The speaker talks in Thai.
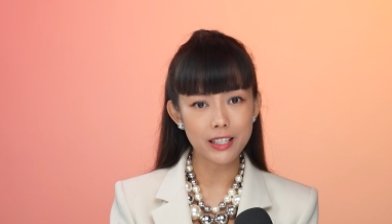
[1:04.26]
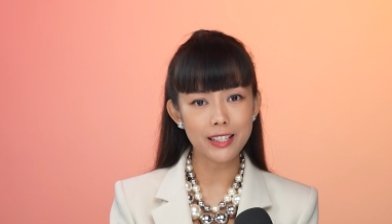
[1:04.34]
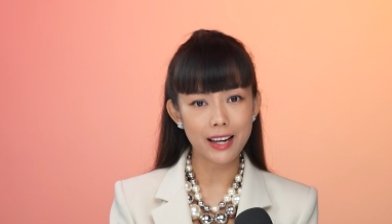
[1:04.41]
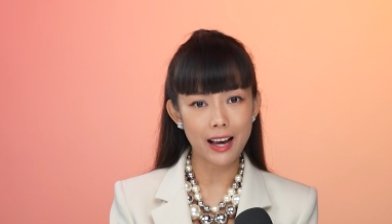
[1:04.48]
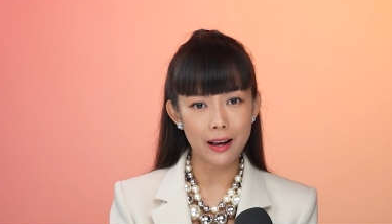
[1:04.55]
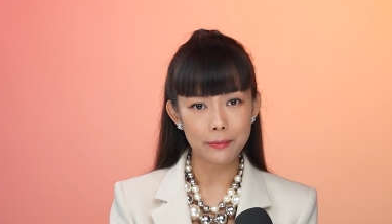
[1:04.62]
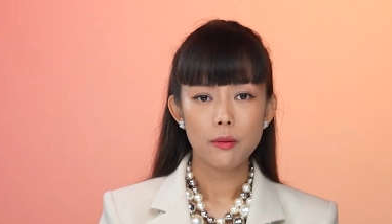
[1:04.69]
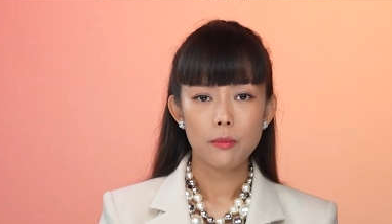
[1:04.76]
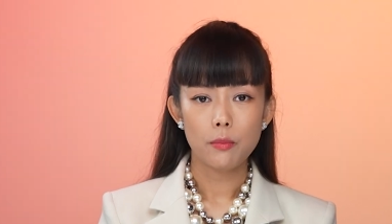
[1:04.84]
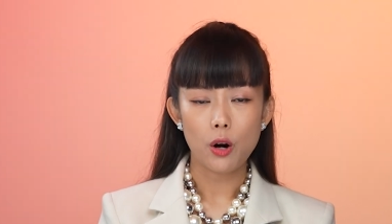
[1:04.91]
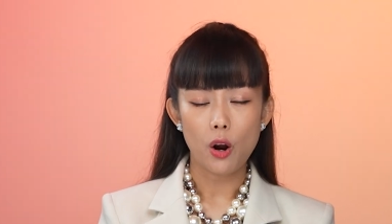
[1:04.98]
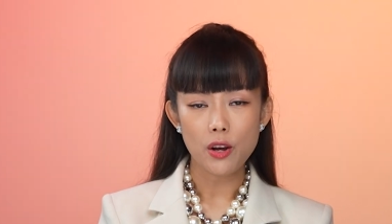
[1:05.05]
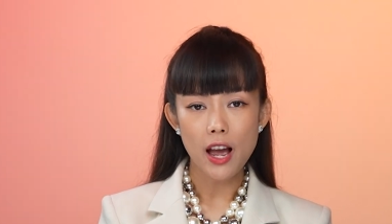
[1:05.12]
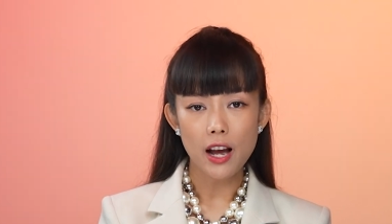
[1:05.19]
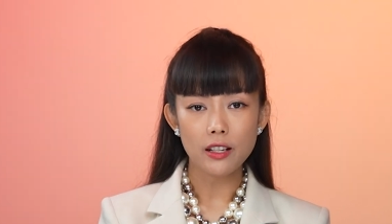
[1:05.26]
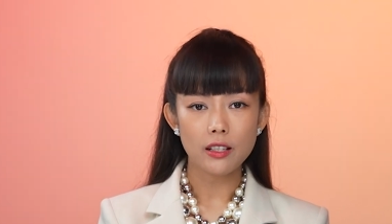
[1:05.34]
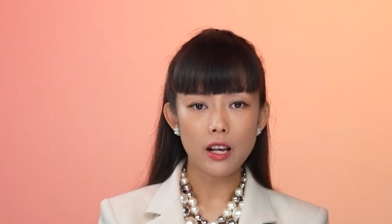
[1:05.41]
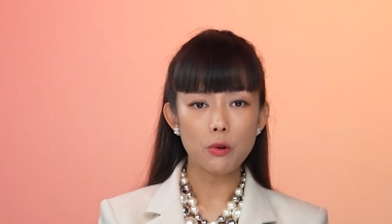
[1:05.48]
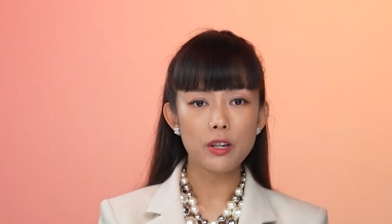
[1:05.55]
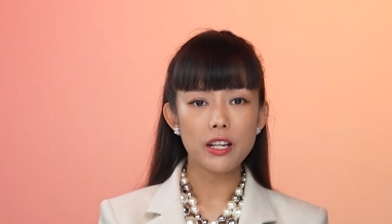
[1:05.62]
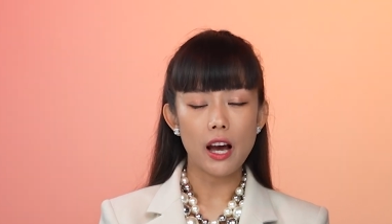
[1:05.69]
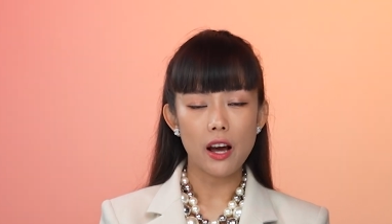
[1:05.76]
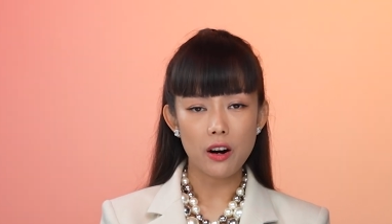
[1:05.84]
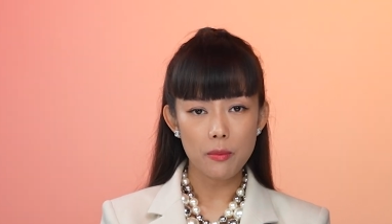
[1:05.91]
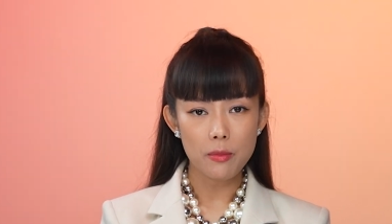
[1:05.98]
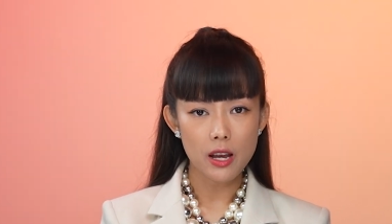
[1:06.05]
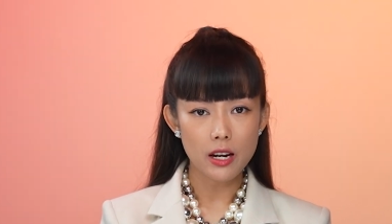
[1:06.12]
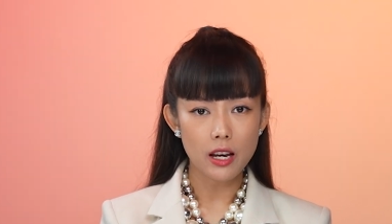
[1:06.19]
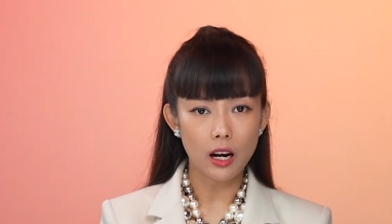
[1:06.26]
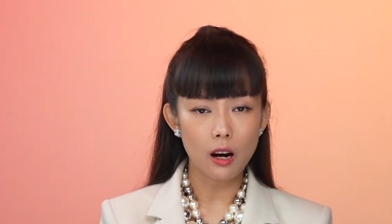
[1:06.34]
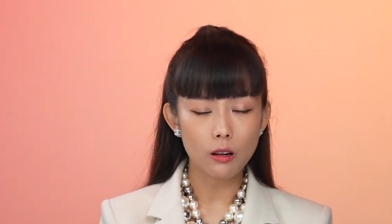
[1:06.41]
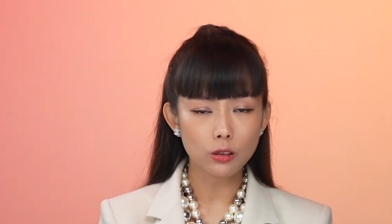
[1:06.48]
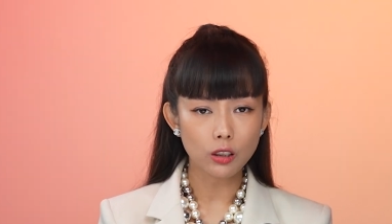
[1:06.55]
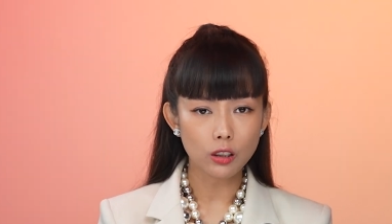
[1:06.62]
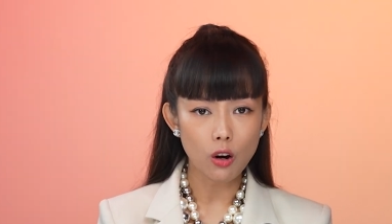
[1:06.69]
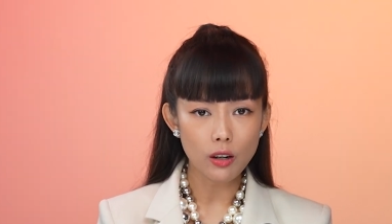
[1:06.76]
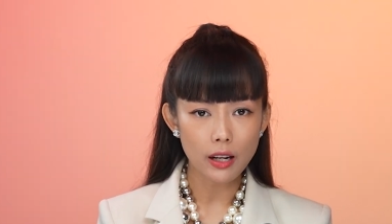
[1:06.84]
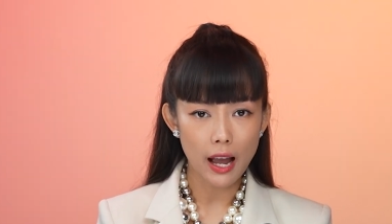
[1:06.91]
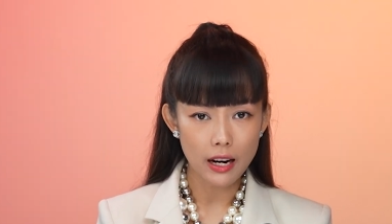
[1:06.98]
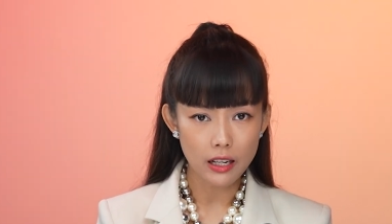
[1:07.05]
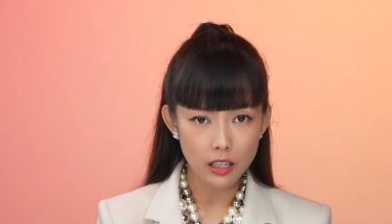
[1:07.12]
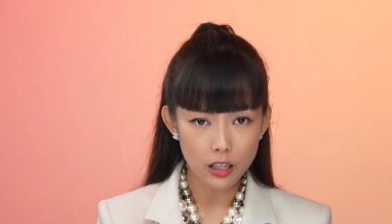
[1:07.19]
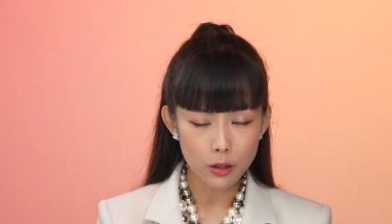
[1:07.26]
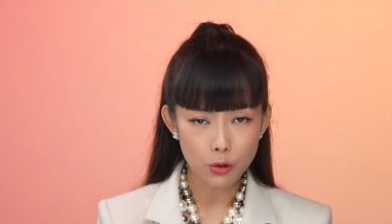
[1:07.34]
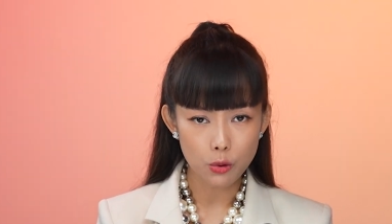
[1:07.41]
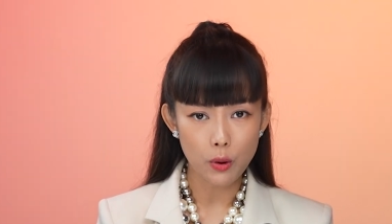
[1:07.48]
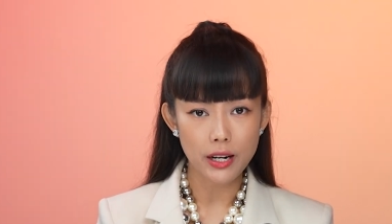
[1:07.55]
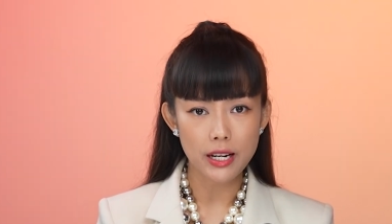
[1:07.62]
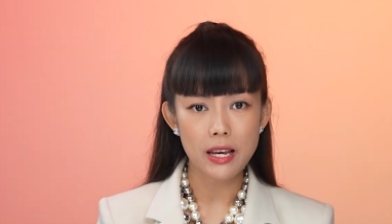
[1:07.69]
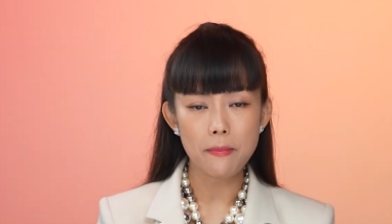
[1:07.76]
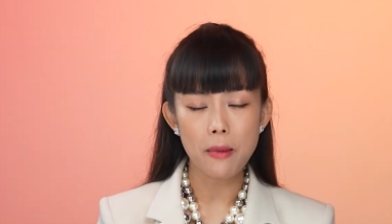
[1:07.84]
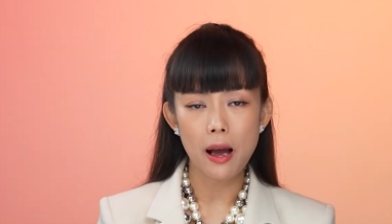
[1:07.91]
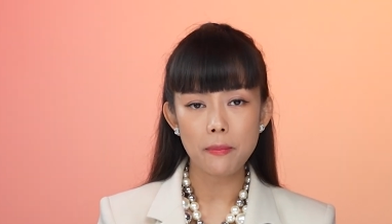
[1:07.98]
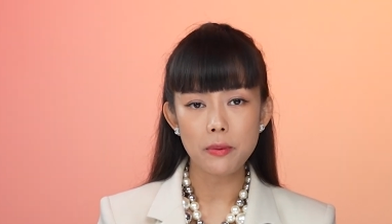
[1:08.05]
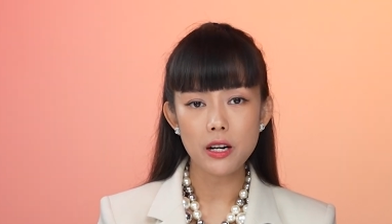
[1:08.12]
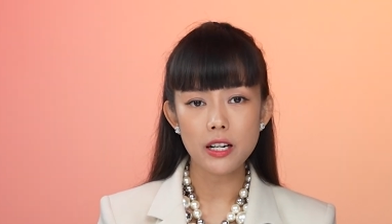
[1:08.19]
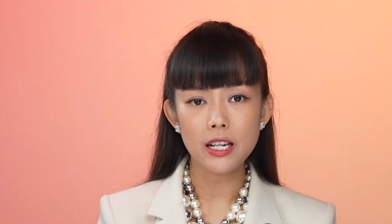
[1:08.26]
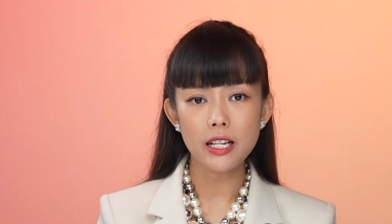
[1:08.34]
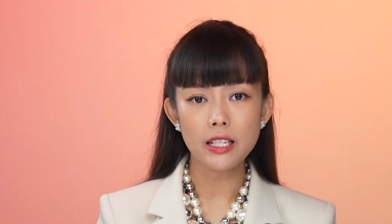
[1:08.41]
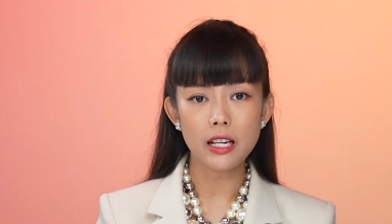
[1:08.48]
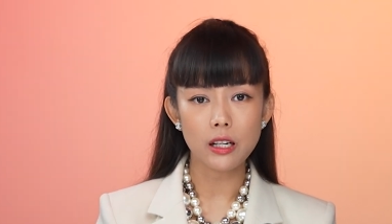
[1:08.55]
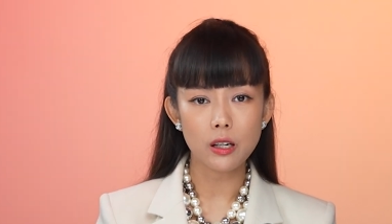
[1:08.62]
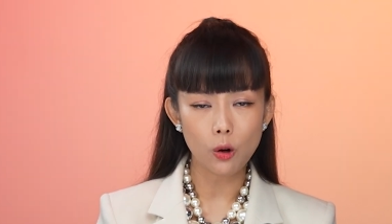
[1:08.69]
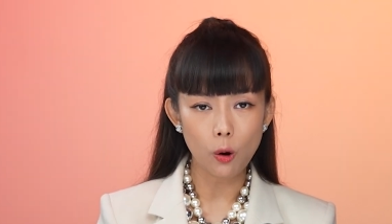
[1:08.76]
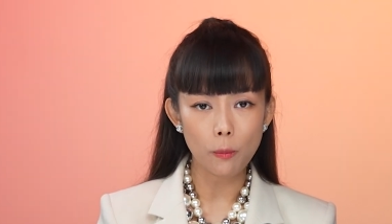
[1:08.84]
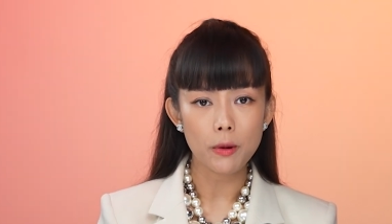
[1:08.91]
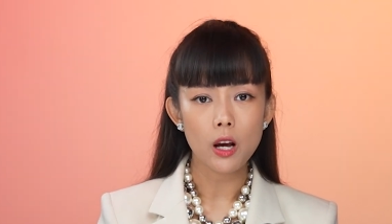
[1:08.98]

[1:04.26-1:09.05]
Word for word: ขึ้นค่ะเพราะอย่างซาอุดิอาระเบียเนี่ยเขาจะต้องการเงินส่วนนี้มาเพื่อที่จะกลบ